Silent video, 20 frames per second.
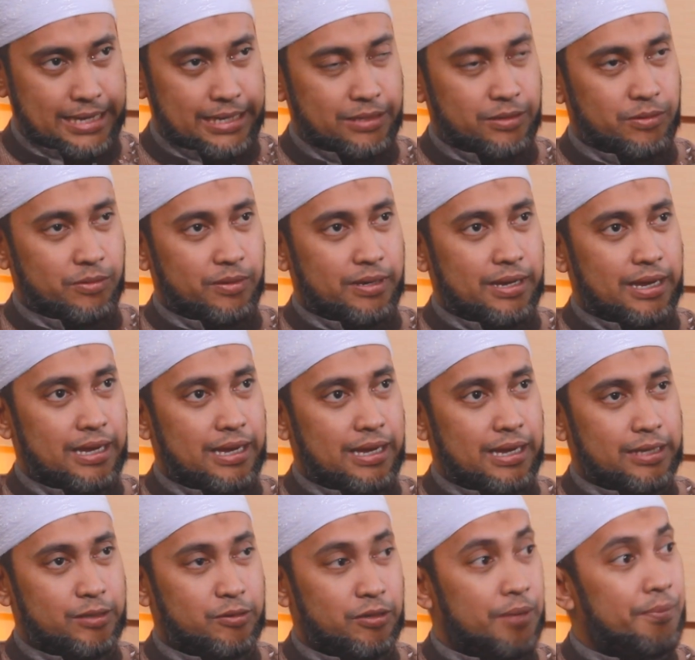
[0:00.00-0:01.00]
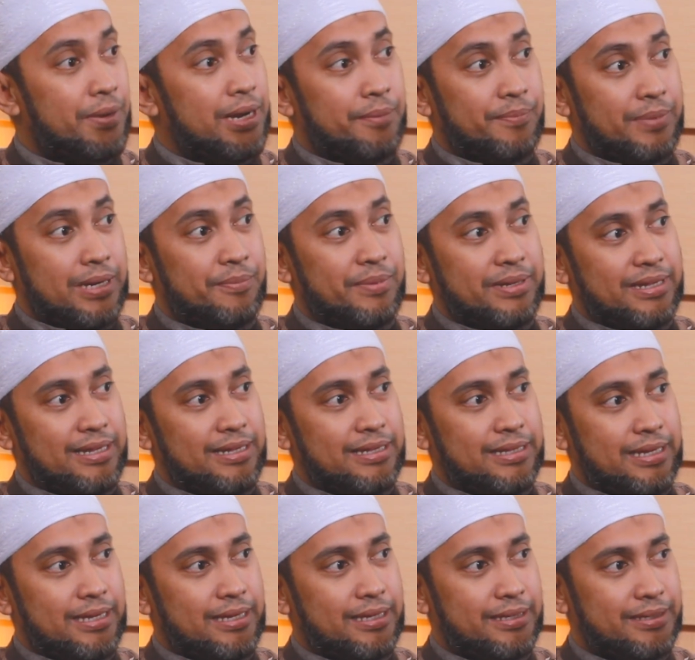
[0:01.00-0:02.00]
ada juga. Itu gimana pendapat
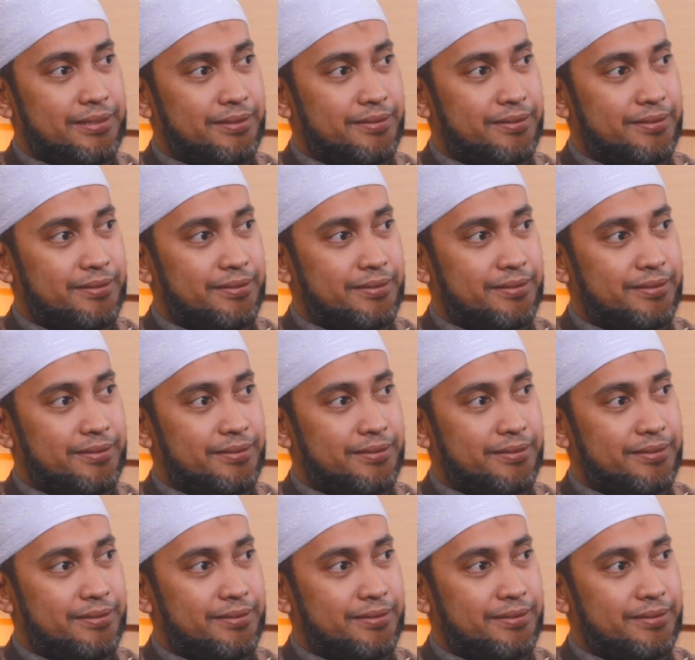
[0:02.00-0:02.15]
ente?